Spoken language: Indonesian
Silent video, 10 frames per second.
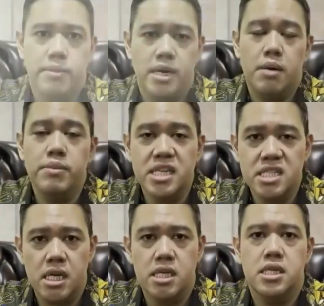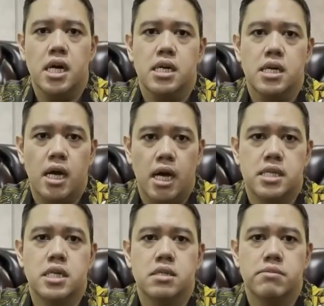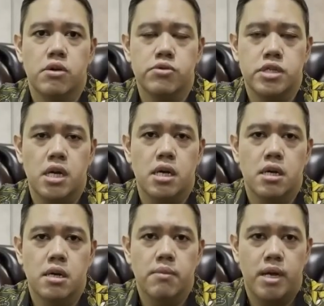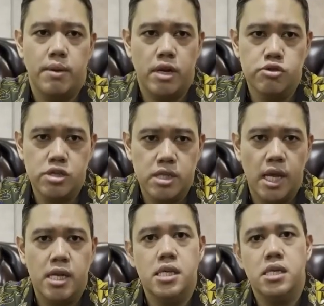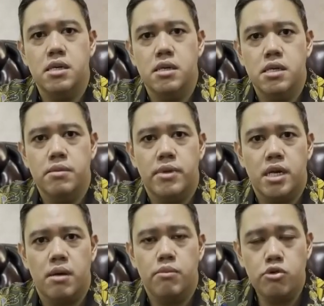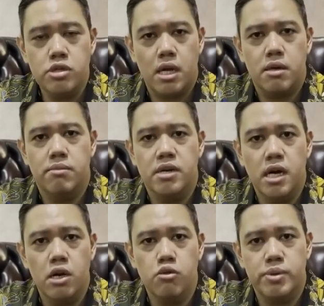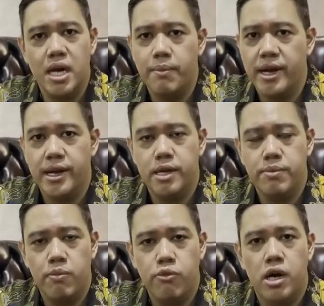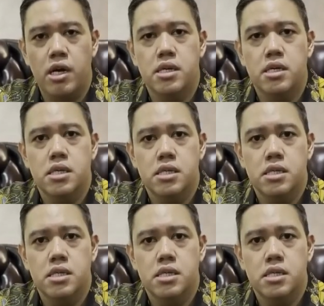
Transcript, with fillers: Mereka menginjak-injak hak asasi manusia para prajurit TNI, mereka merusak, mengganggu perdamaian di Papua.